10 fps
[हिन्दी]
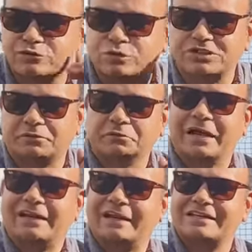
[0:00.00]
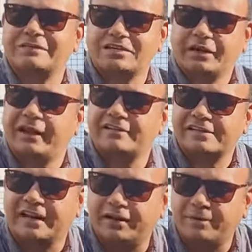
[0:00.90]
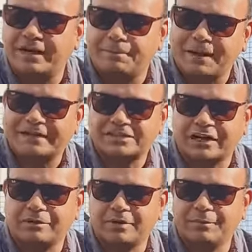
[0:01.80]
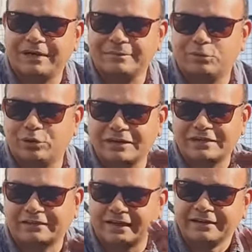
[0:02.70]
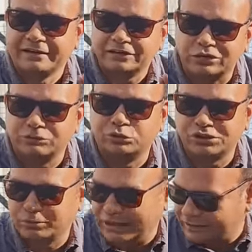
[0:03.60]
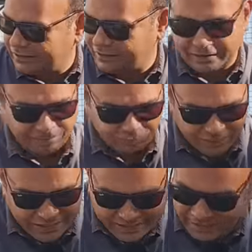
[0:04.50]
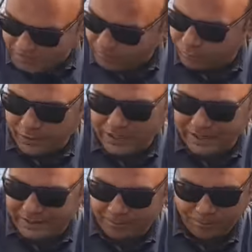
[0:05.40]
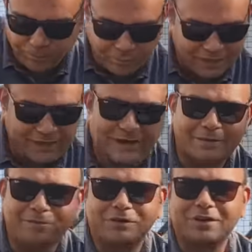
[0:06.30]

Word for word: उसको समझ में आ जाएगा जब सेंटेंस के एंड में या स्टार्टिंग में बडी बोला जाता है तो मुझे बुलाते हैं देखना बडी कम बडी कम बडी कम